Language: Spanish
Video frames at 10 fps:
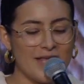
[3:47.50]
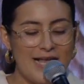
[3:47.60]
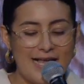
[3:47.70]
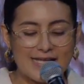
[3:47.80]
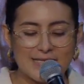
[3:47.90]

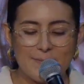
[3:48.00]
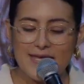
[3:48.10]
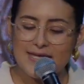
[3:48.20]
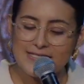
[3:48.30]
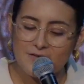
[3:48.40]
Las
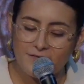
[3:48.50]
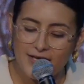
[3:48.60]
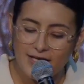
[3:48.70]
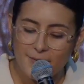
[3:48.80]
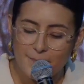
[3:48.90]
semillas de
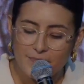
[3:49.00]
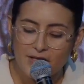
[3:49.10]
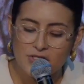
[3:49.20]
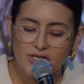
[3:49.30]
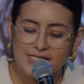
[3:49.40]
fe
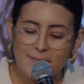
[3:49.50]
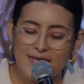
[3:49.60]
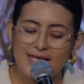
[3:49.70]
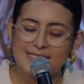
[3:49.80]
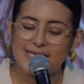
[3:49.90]
son
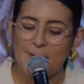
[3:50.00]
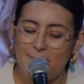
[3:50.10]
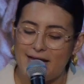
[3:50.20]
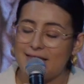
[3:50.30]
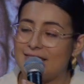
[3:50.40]
semillas que
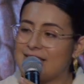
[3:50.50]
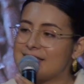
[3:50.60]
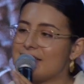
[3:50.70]
plantas